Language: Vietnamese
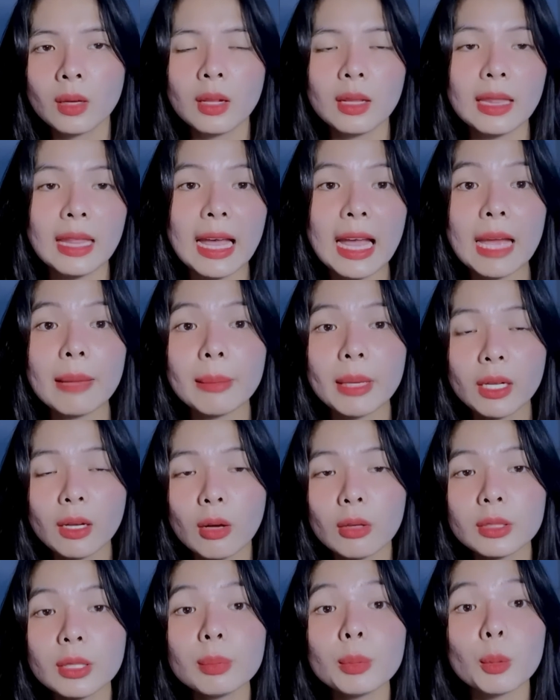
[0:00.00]
là hai mẹ
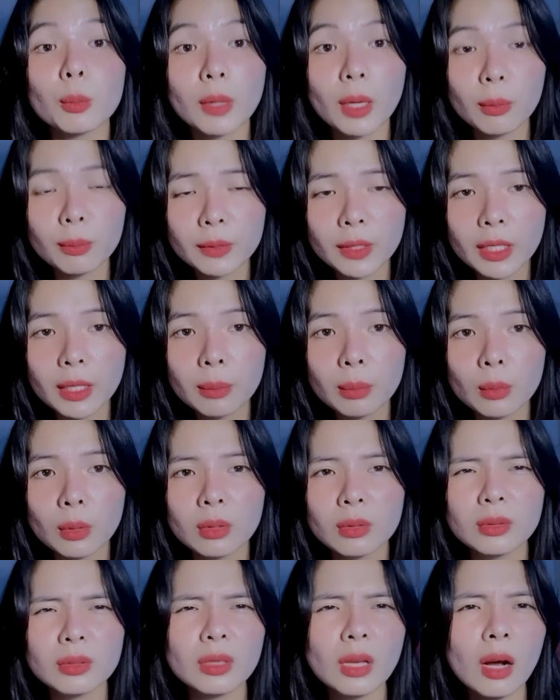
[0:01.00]
con tiếp tục khóc tiếp
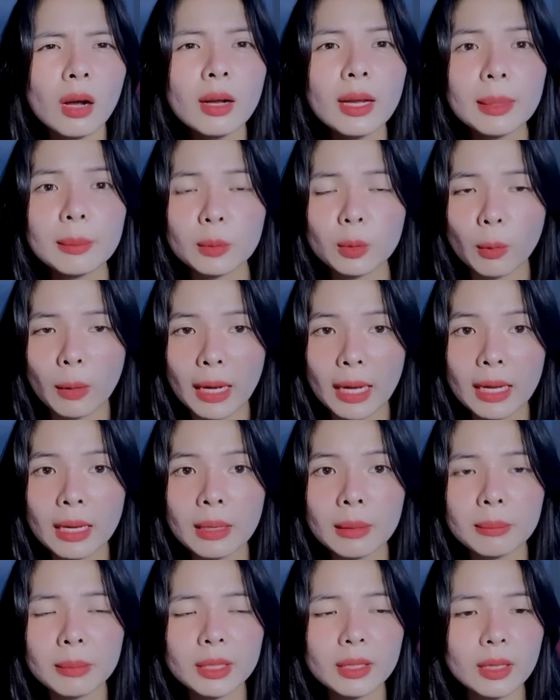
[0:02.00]
nhớ em quá
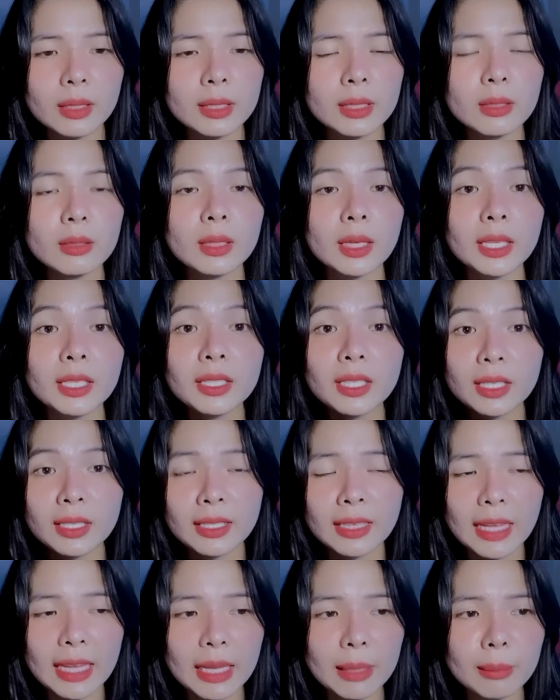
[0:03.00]
bây giờ chỉ có thể nhìn
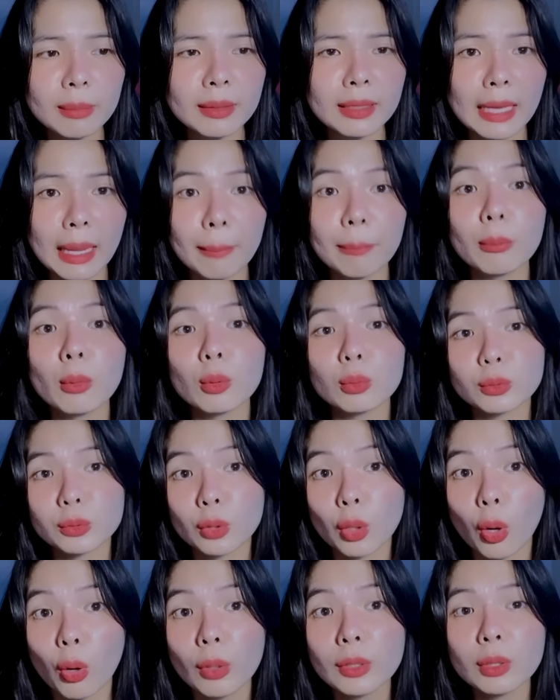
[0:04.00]
em nằm một
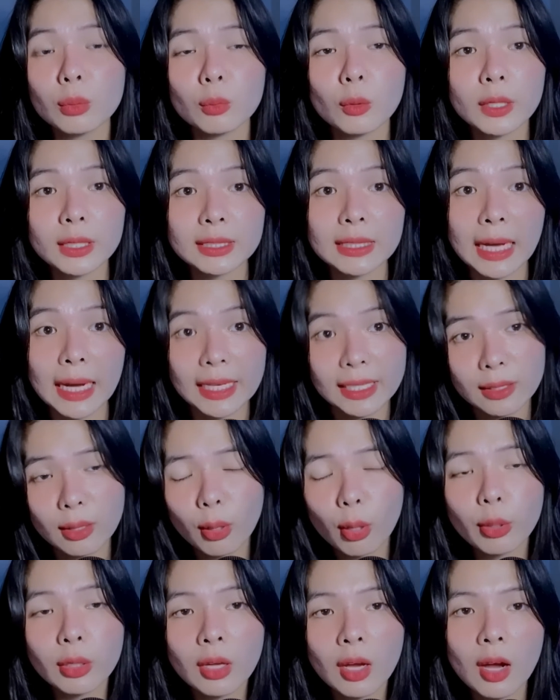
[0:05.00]
chỗ trong quan tài
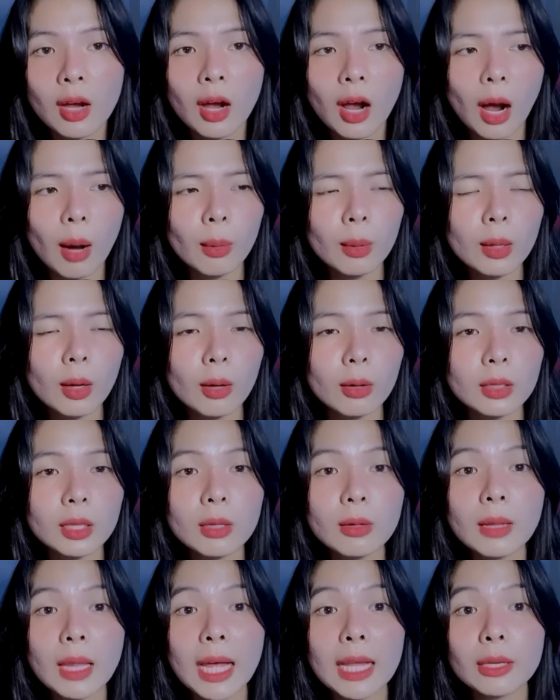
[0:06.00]
thôi không có còn lứa
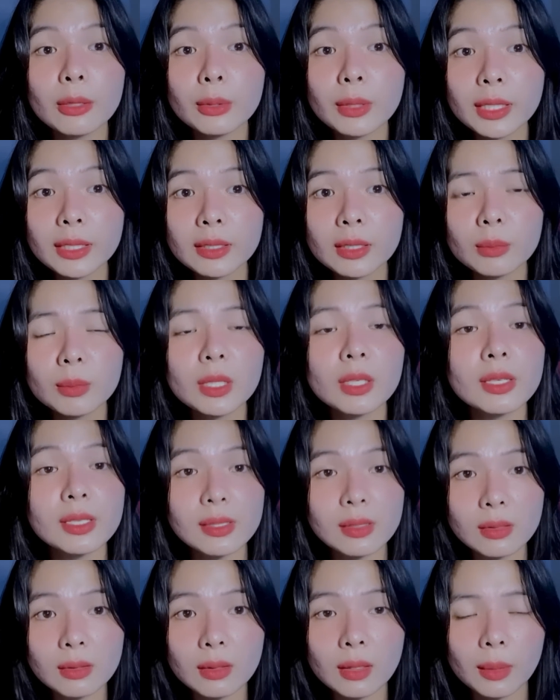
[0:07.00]
la lứa lít giống như hồi
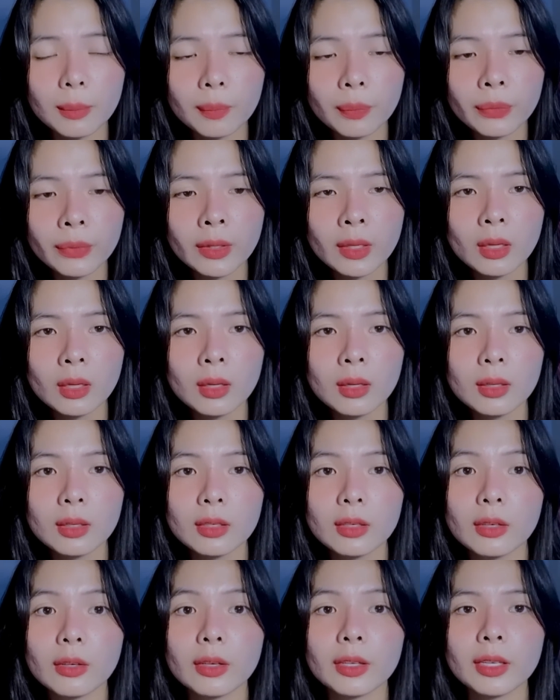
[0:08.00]
xưa
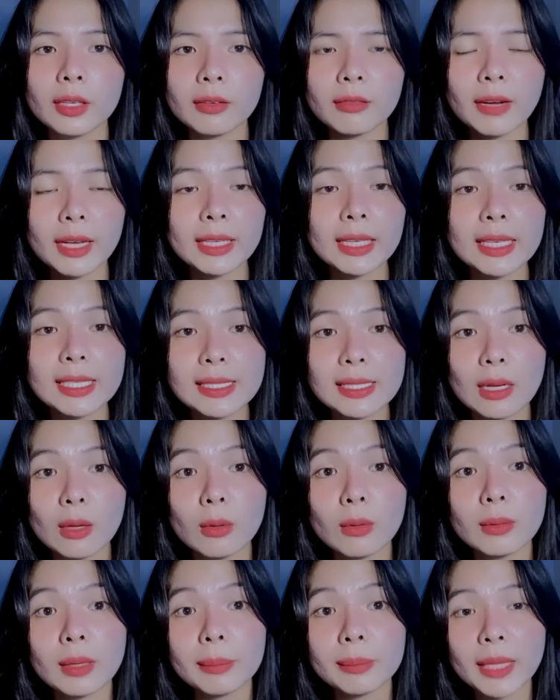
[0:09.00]
rồi vài ngày
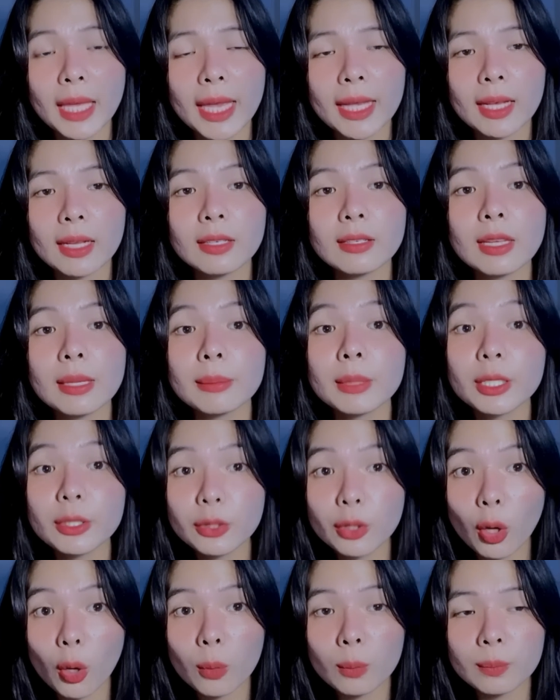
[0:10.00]
sau đám tang đưa em đi
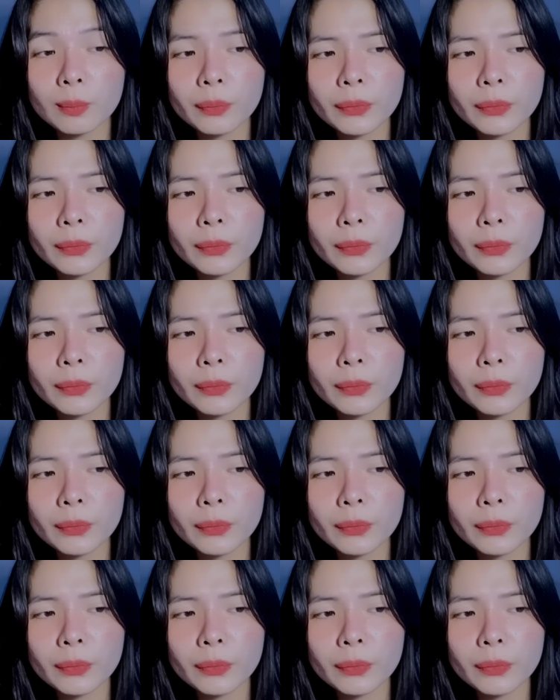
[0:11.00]
chôn